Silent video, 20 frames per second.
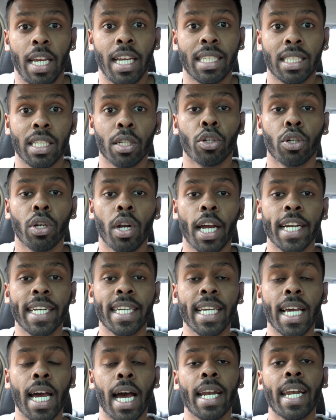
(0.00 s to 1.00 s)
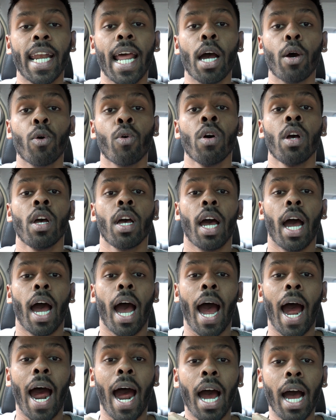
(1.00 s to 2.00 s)
இட்ஸ் அ குட் ஐடியா நாவ்
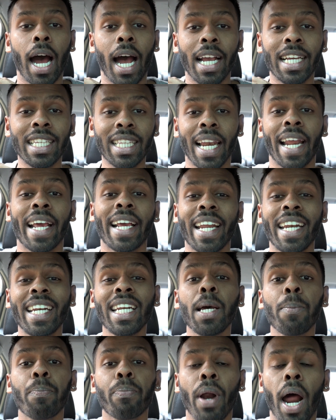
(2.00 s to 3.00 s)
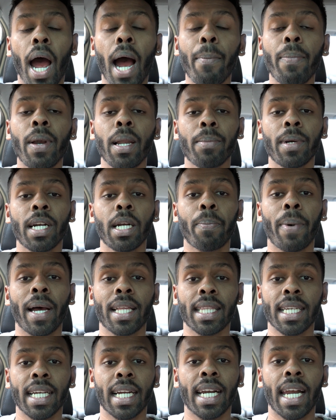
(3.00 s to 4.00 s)
இதில் என்ன ப்ராப்ளம்னு
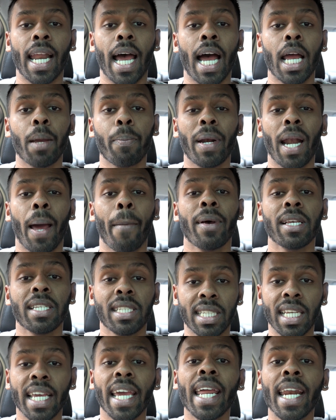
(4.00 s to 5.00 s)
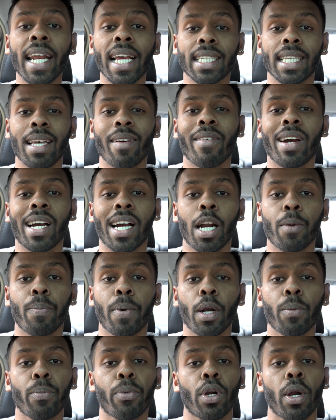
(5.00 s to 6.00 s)
பார்த்தீங்கன்னா இப்போ நம்ம சீரியஸாக ஒர்க் அவுட்
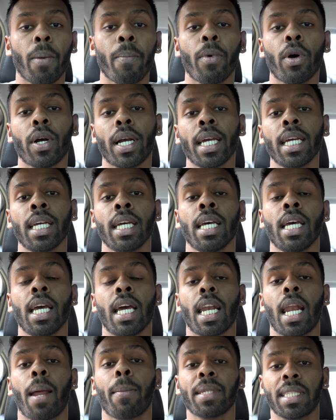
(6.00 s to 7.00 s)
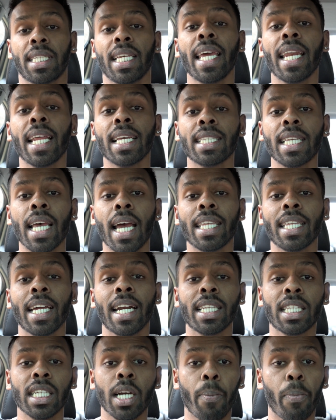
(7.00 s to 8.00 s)
பண்ண போகிறோம் ஓகே நம்ம சீரியஸாக இதை
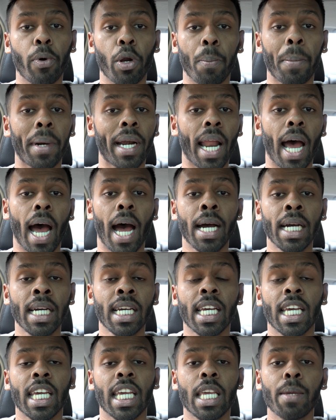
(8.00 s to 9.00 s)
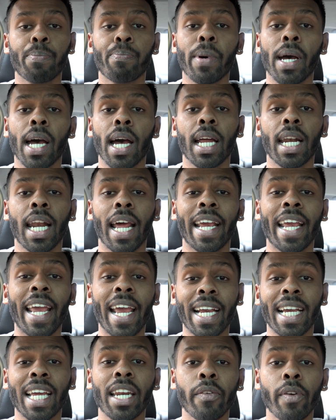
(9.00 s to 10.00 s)
எடுத்துக்க போகிறோம்னா இப்போ நான்
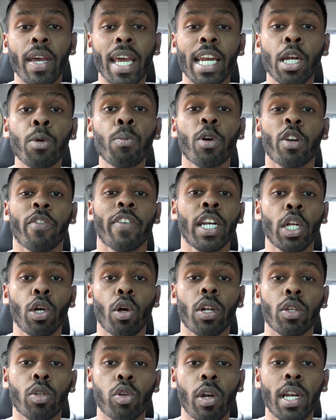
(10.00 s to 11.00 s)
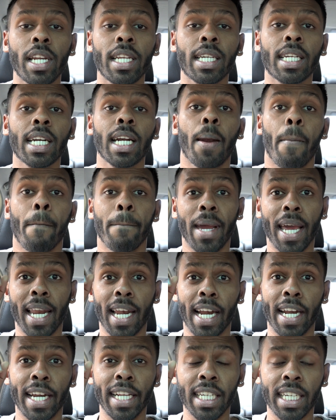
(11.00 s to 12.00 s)
ஏற்கனவே இன்னும் ஒரு வீடியோவில் சொல்லியிருக்கேன்
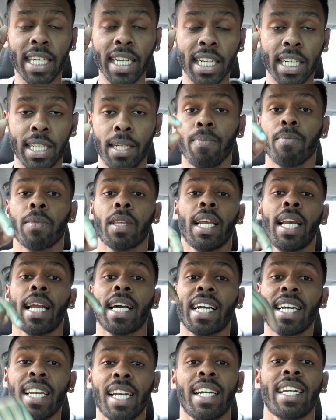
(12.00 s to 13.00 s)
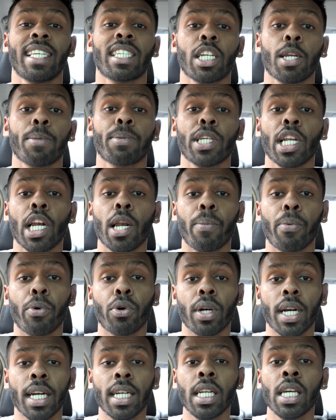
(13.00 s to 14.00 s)
மேலே லிங்க் இருக்குது இல்லை கீழே டிஸ்கிரிப்ஷனில்
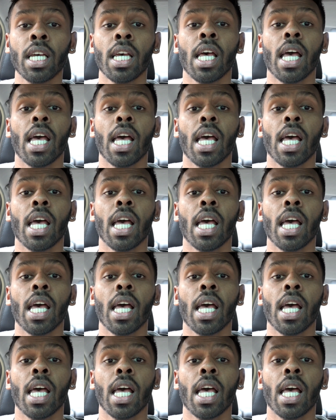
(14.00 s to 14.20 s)
போடுறேன்